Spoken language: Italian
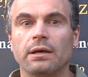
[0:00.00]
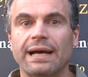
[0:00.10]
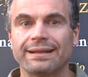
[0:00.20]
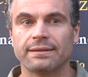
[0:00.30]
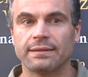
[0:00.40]

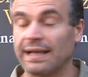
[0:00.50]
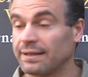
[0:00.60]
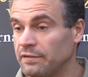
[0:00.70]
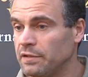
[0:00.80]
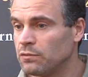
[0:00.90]
art,
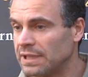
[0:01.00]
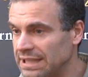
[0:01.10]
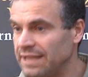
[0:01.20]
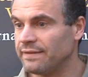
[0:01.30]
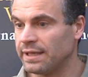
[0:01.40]
arti
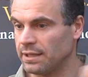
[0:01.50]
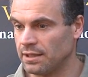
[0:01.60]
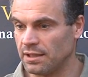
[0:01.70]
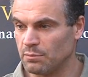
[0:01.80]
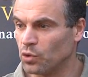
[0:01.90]

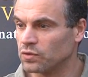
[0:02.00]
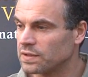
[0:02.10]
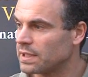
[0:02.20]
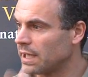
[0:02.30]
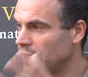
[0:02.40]
figurative, eh,
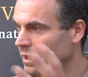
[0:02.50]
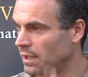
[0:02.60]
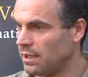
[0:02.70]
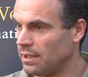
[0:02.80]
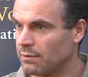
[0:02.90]
mostre
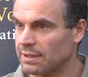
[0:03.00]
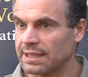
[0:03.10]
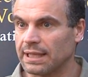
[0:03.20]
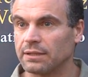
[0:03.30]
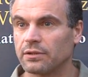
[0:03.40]
e, e
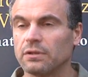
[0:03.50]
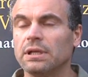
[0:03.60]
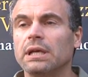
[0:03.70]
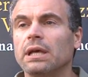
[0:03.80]
quant'altro.